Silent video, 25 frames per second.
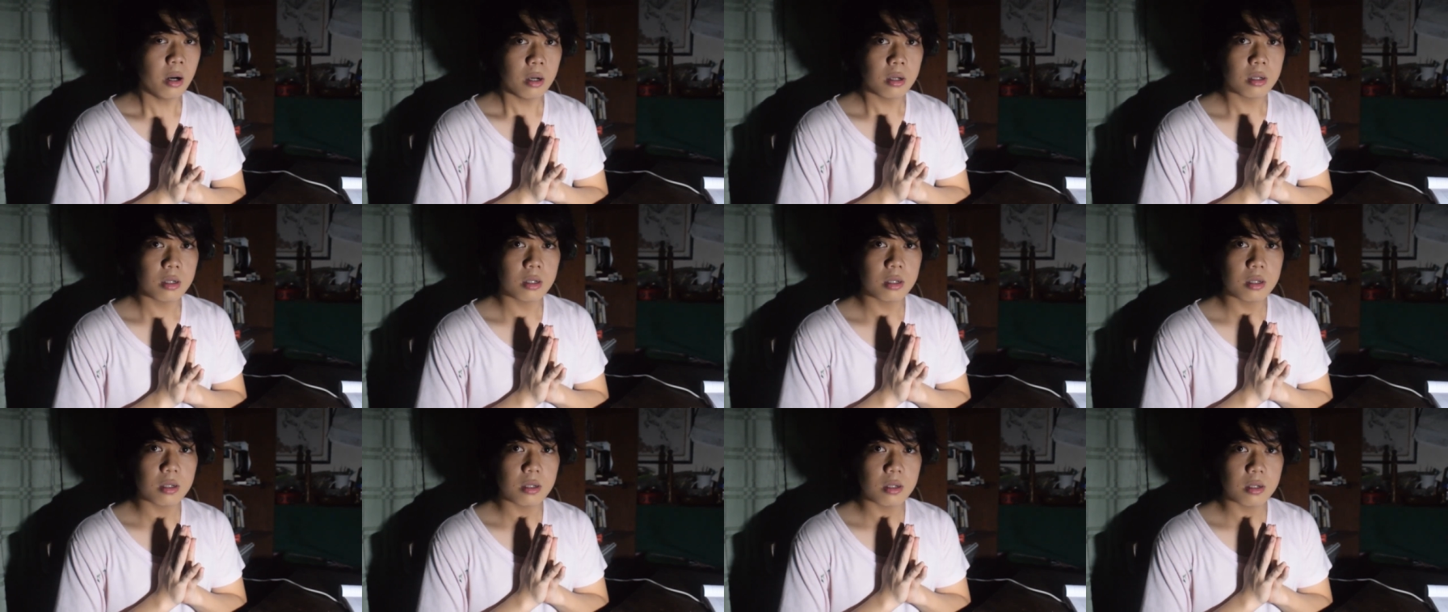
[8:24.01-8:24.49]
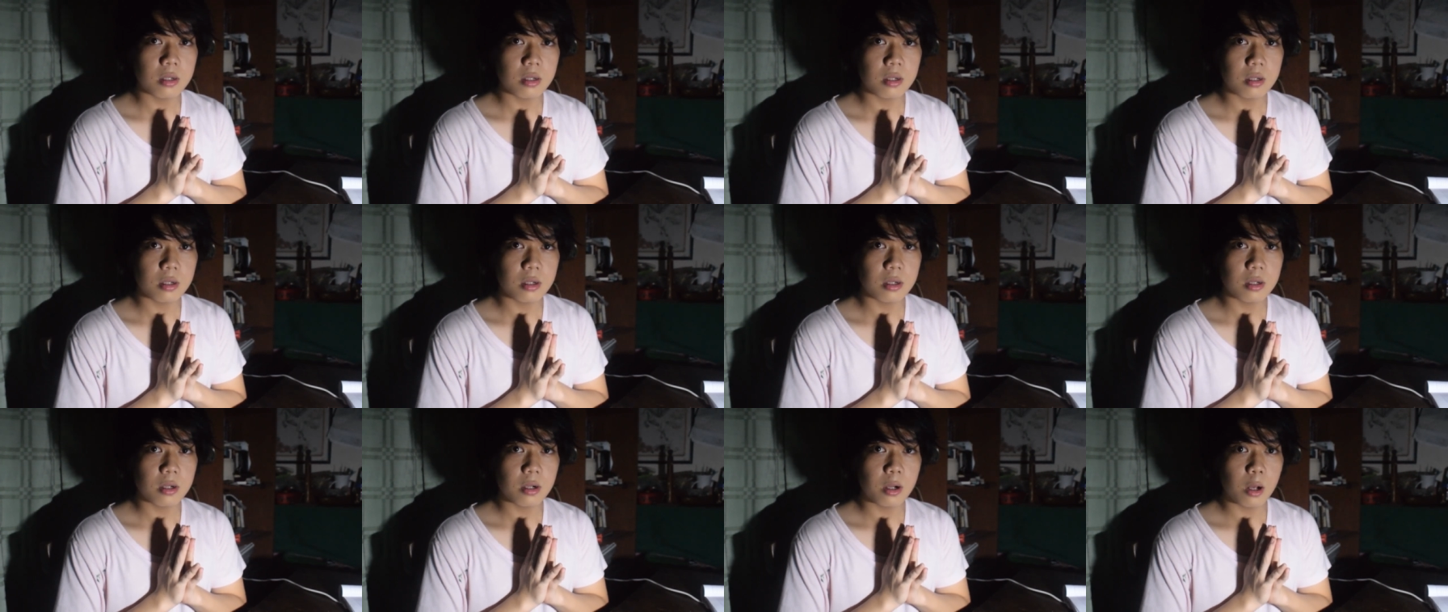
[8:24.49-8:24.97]
Huh?
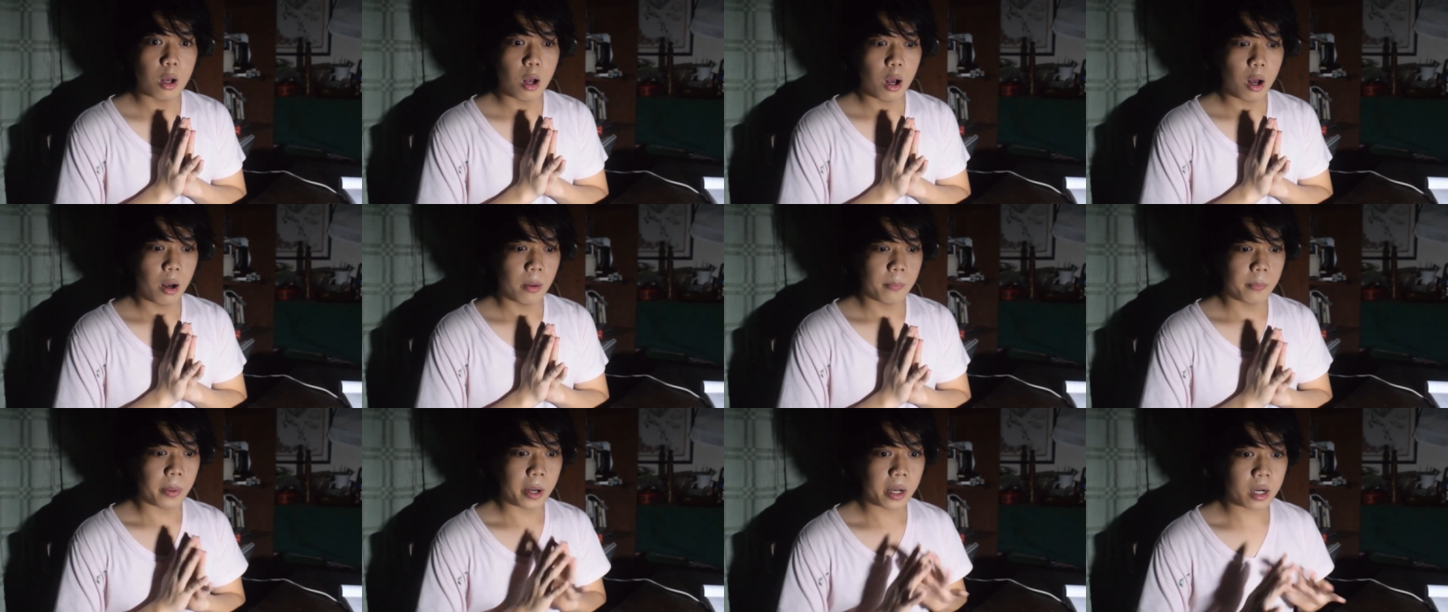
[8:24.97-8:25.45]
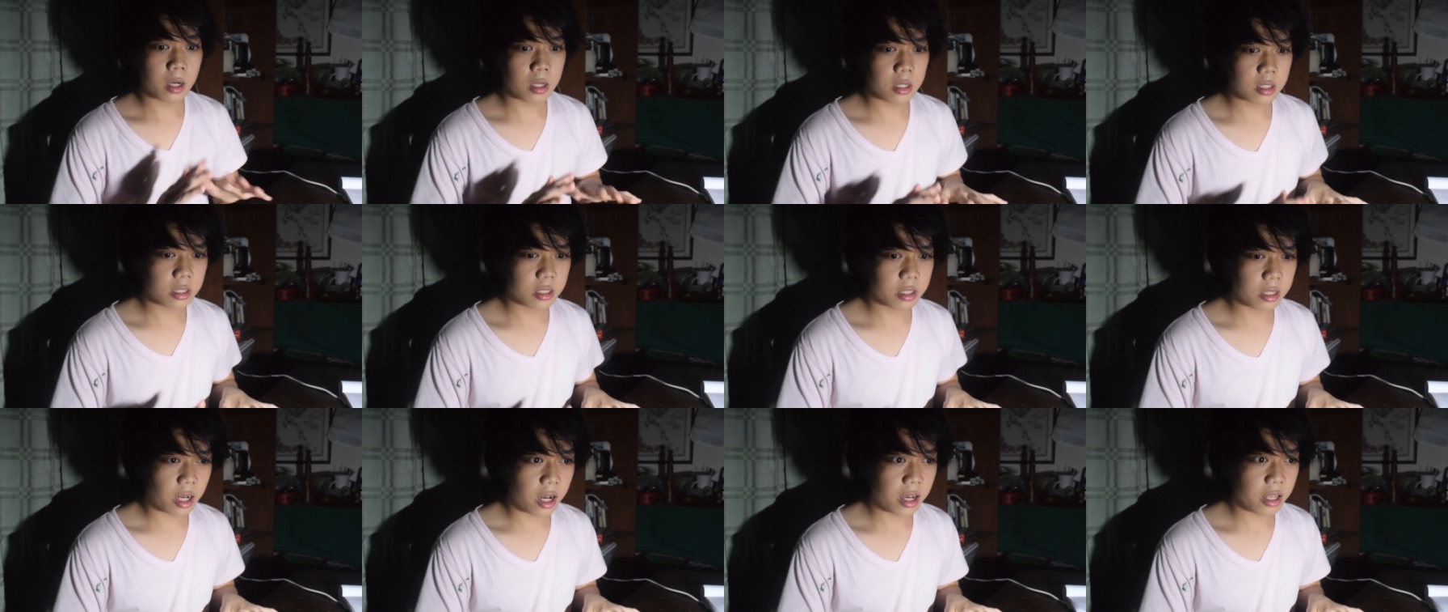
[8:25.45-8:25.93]
Parang
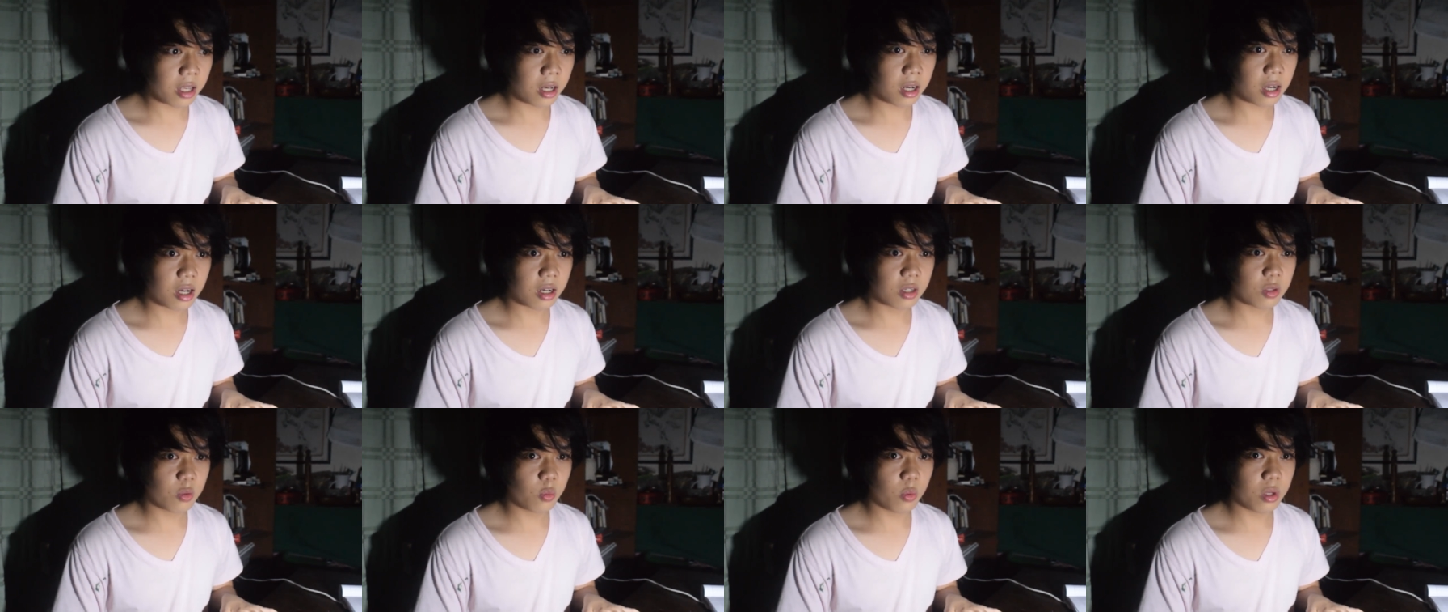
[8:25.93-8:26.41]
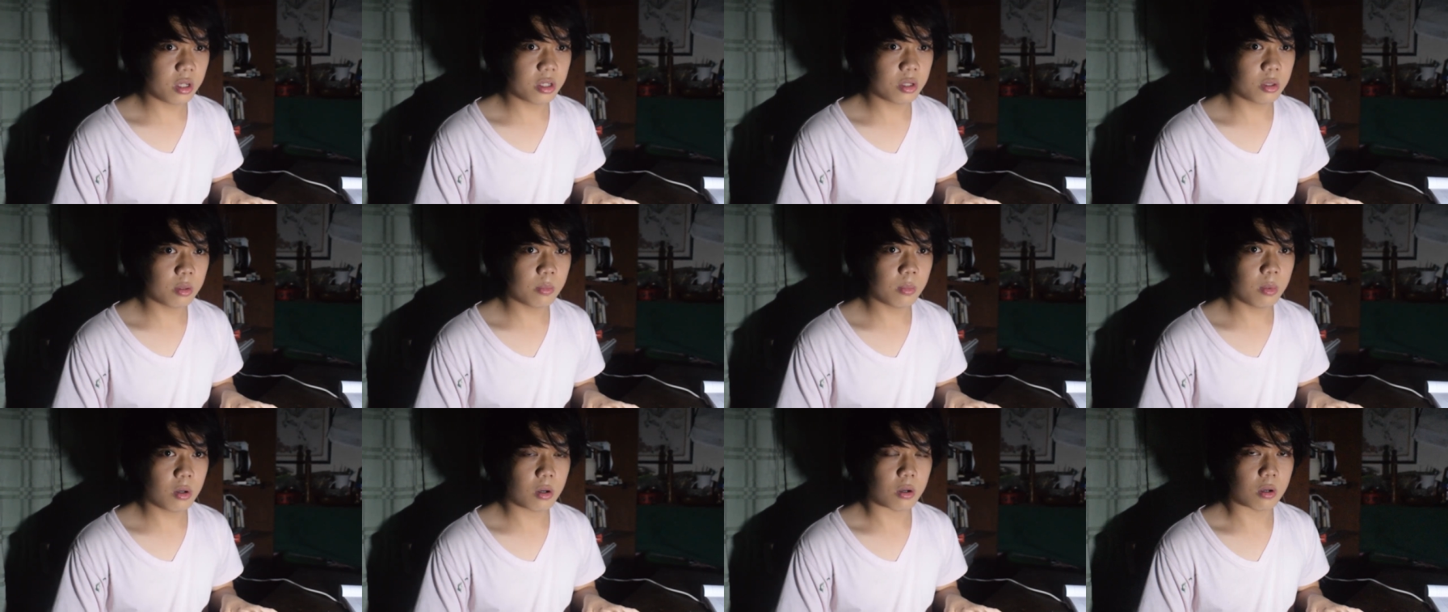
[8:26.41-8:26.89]
sayang ang
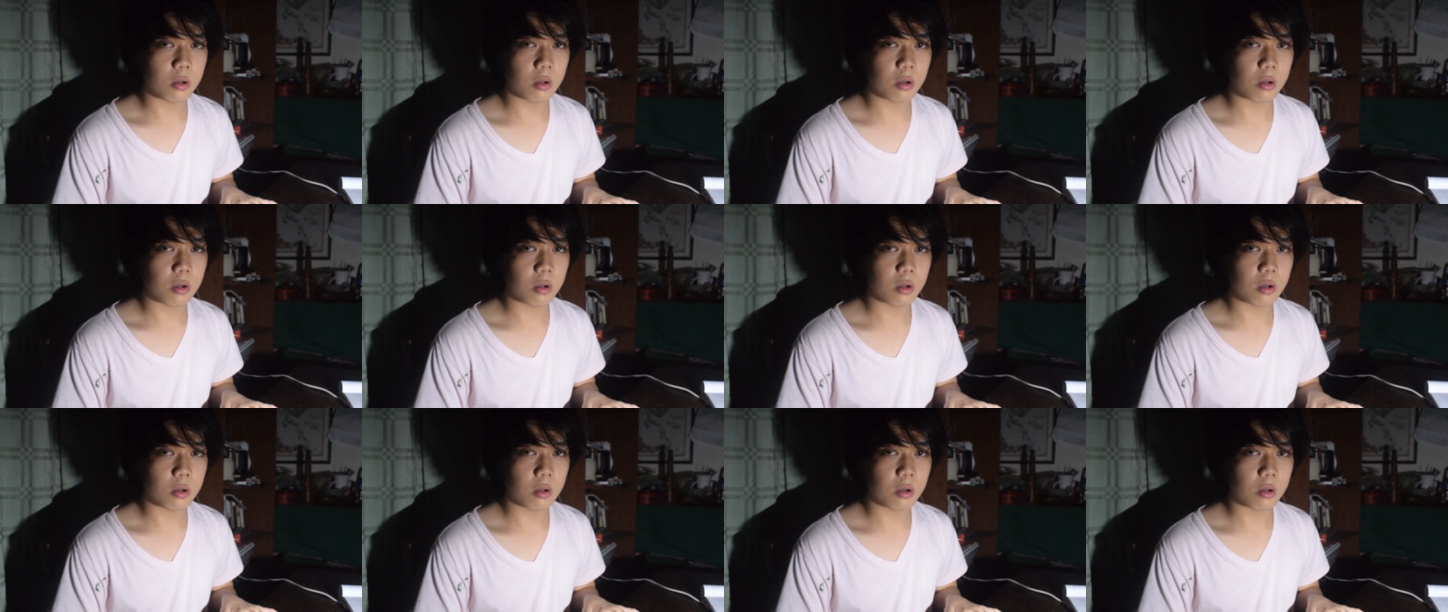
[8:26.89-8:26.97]
tuition mo.